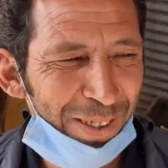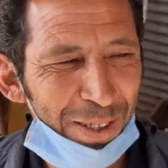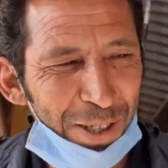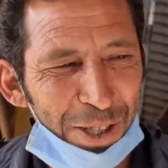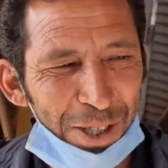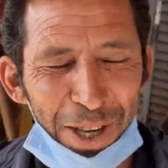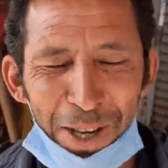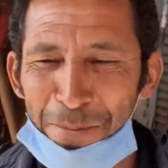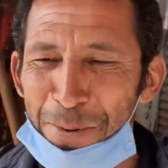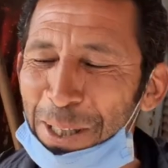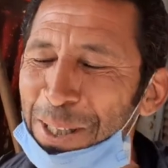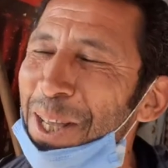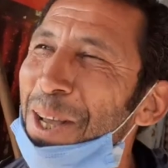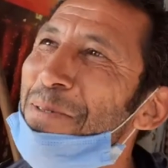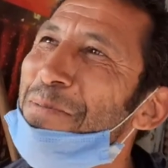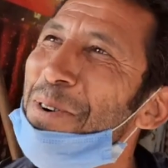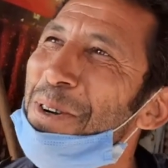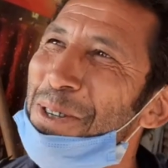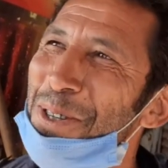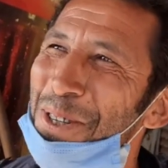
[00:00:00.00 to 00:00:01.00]
İşler
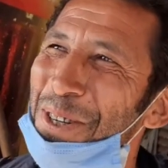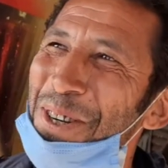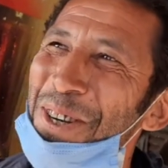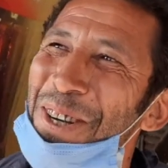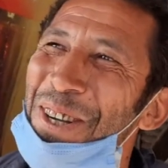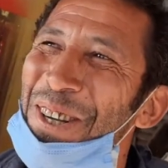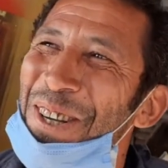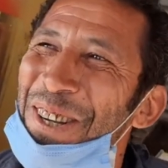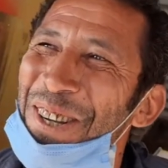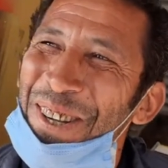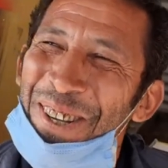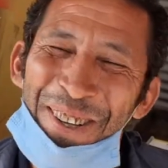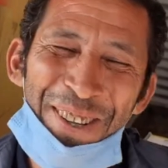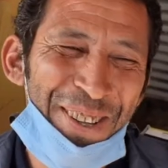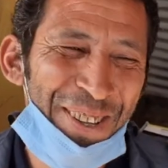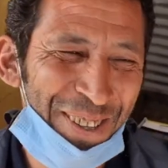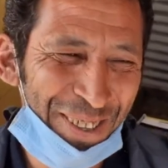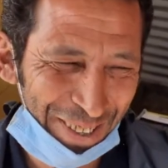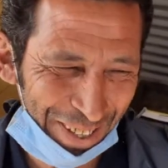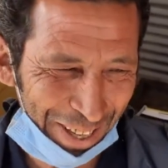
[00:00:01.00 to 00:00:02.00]
beter bozuk. Bozuk
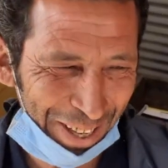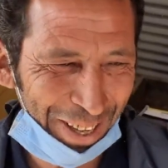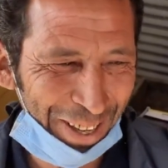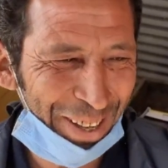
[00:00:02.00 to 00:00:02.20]
mu?